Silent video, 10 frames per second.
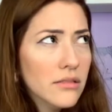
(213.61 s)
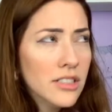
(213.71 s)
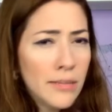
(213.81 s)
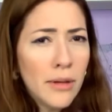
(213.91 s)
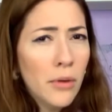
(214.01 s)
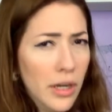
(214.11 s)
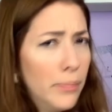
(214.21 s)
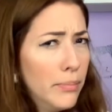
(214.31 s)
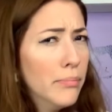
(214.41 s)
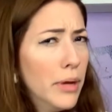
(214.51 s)
se a
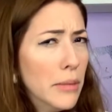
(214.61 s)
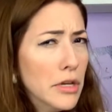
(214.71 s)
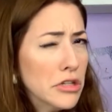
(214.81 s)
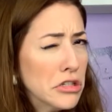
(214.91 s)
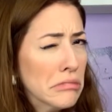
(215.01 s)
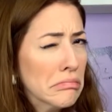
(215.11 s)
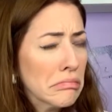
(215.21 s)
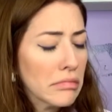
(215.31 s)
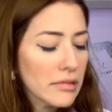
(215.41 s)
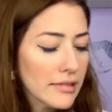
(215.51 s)
memória permite.
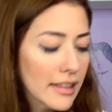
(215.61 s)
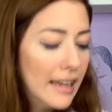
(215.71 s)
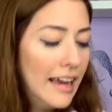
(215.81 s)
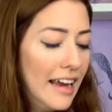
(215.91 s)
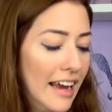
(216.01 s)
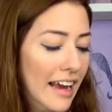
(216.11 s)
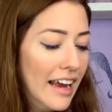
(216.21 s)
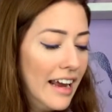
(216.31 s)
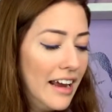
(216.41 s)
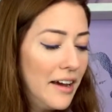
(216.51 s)

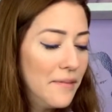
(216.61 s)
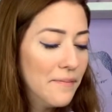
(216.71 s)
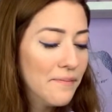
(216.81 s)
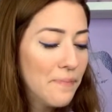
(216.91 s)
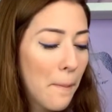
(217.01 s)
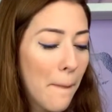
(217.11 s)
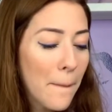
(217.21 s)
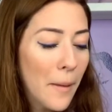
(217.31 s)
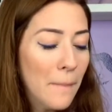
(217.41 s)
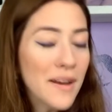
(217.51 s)
É...
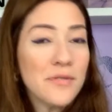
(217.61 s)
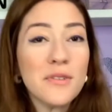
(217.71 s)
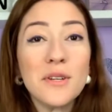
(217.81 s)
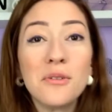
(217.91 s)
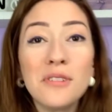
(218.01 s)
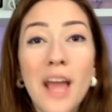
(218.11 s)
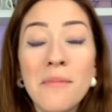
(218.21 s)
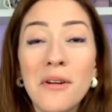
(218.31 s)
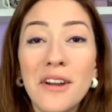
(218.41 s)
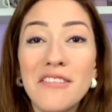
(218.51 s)
Mas foi o segundo
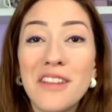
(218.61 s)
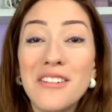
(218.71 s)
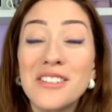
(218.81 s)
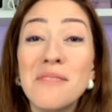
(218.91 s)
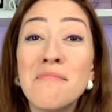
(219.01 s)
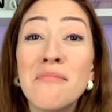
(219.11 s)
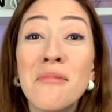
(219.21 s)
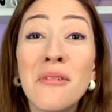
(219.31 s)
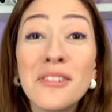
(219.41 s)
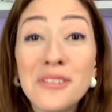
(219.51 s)
game que eu gravei, eu achei
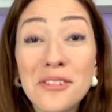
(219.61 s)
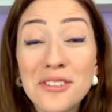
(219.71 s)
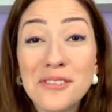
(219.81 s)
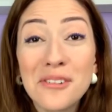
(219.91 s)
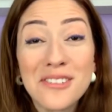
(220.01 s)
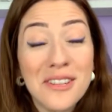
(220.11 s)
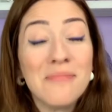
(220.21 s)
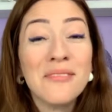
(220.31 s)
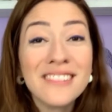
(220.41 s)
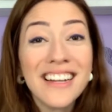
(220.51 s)
muito gostoso, achei
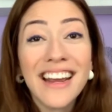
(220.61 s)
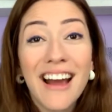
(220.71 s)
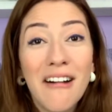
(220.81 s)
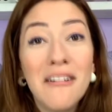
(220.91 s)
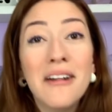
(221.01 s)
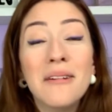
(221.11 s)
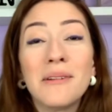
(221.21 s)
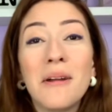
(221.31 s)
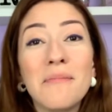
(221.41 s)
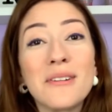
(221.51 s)
muito legal,
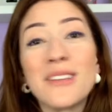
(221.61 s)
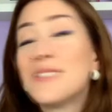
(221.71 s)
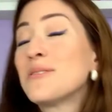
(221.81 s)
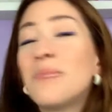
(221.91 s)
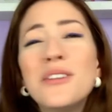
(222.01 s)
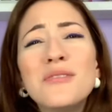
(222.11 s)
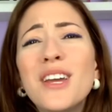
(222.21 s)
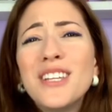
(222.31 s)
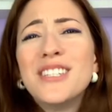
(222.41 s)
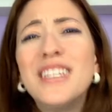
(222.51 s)
porque é uma personagem super
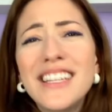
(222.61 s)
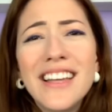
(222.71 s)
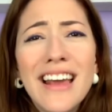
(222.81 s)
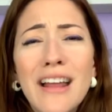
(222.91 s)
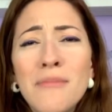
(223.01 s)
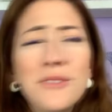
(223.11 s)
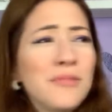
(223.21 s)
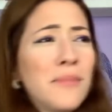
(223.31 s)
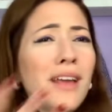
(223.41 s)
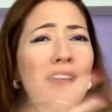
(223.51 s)
divertida, e ela é ao
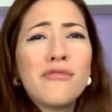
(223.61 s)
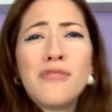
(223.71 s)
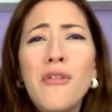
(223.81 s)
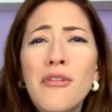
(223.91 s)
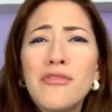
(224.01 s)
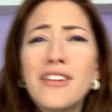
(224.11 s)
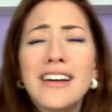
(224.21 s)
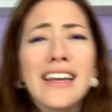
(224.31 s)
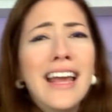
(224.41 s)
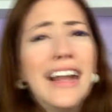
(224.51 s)
mesmo tempo que ela é
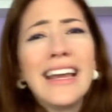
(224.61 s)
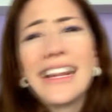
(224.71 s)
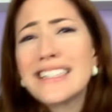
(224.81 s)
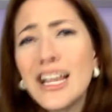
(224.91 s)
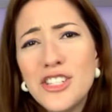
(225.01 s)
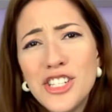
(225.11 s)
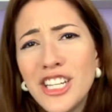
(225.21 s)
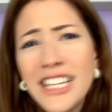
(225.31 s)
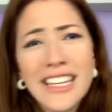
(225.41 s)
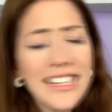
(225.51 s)
fofa, ela é
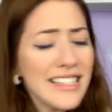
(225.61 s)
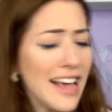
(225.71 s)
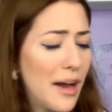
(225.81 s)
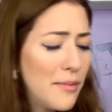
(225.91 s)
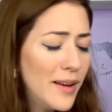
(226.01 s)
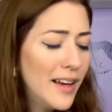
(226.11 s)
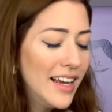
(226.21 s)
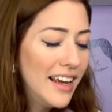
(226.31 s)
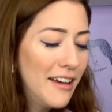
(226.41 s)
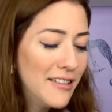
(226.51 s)
engraçadinha, sabe?
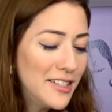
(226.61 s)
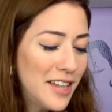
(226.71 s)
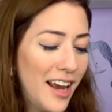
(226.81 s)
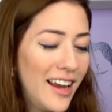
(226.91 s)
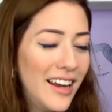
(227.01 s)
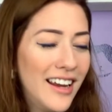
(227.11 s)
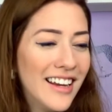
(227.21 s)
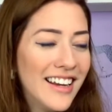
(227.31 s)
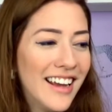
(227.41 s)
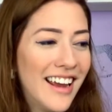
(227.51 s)
Eu
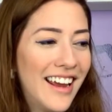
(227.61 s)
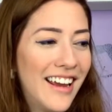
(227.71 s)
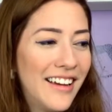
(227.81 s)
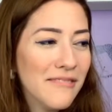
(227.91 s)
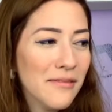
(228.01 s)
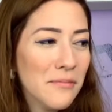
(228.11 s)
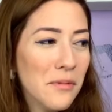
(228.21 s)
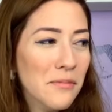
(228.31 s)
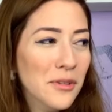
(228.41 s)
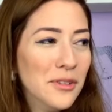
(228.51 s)
achei é,
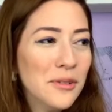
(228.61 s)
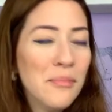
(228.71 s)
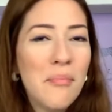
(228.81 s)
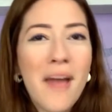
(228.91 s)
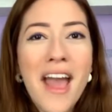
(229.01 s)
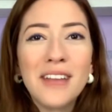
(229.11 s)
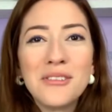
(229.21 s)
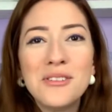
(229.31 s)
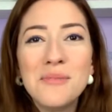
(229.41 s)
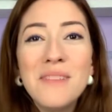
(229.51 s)
muito
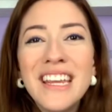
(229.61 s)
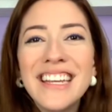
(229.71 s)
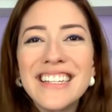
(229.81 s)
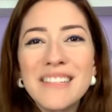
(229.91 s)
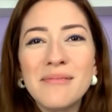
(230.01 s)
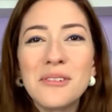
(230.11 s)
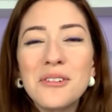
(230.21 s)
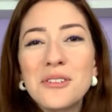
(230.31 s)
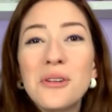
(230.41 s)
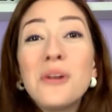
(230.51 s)
perto de mim, assim, muito
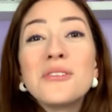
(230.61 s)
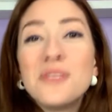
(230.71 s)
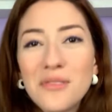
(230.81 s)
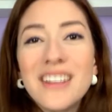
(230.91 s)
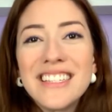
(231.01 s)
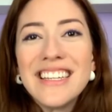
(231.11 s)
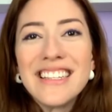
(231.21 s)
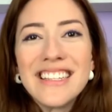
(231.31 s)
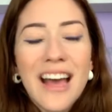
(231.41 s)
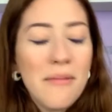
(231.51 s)
gostoso de
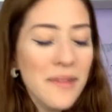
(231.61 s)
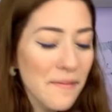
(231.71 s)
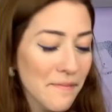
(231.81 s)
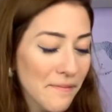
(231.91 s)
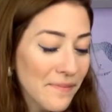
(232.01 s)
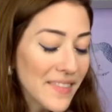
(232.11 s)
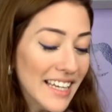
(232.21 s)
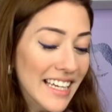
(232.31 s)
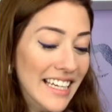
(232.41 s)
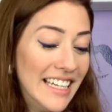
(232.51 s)
fazer, sabe?
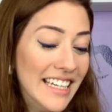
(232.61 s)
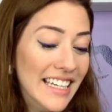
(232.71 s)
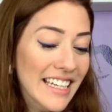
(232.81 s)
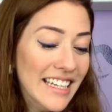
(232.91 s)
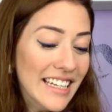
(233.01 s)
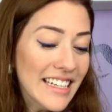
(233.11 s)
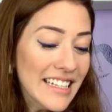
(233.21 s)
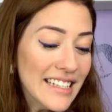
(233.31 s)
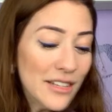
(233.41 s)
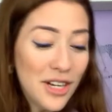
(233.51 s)
E
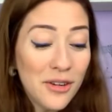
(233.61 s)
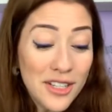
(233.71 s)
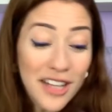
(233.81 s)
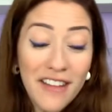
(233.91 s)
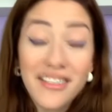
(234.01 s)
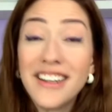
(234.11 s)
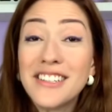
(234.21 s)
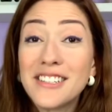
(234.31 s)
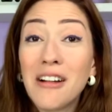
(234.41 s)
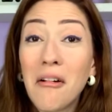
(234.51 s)
se eu já gostava
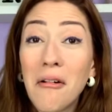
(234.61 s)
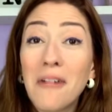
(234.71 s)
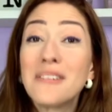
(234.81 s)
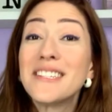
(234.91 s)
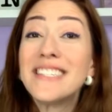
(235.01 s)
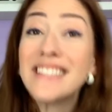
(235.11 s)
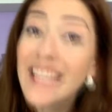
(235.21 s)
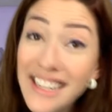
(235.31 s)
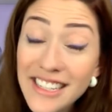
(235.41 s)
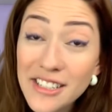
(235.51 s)
antes da Coco,
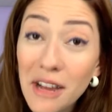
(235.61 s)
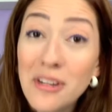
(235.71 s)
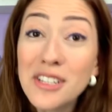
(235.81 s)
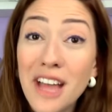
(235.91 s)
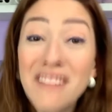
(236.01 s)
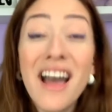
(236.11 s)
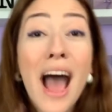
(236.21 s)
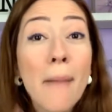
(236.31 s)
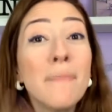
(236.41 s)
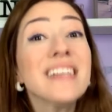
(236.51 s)
sim, já gostava,
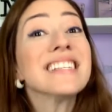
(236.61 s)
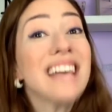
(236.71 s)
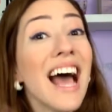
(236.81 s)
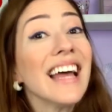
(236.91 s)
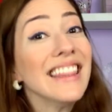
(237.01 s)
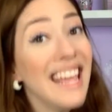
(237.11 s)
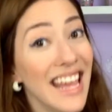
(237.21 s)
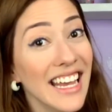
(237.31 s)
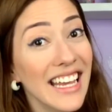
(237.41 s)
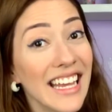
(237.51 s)
apesar
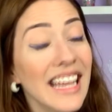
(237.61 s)
de